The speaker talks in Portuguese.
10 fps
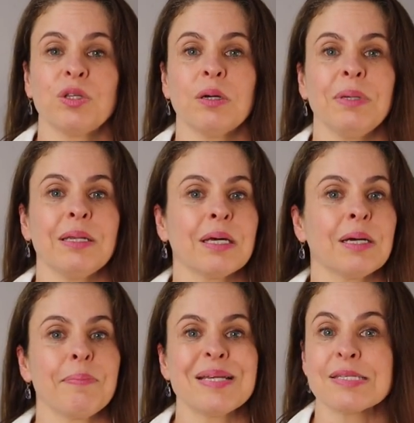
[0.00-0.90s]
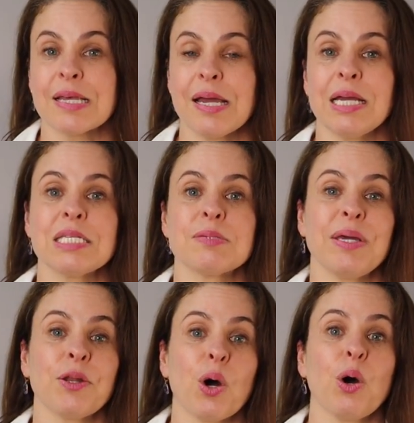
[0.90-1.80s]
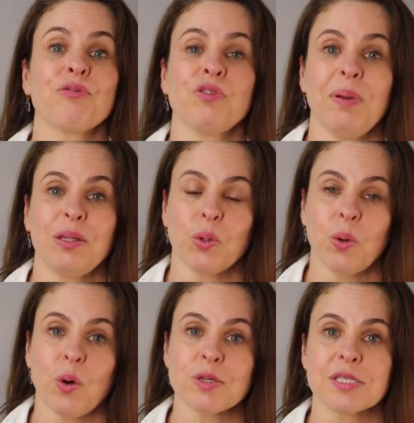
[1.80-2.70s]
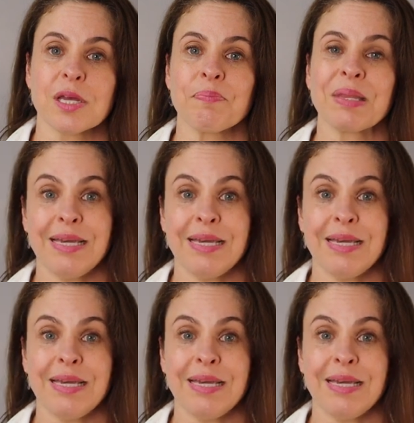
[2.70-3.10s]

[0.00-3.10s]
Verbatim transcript: vitamina B6, B9, B12.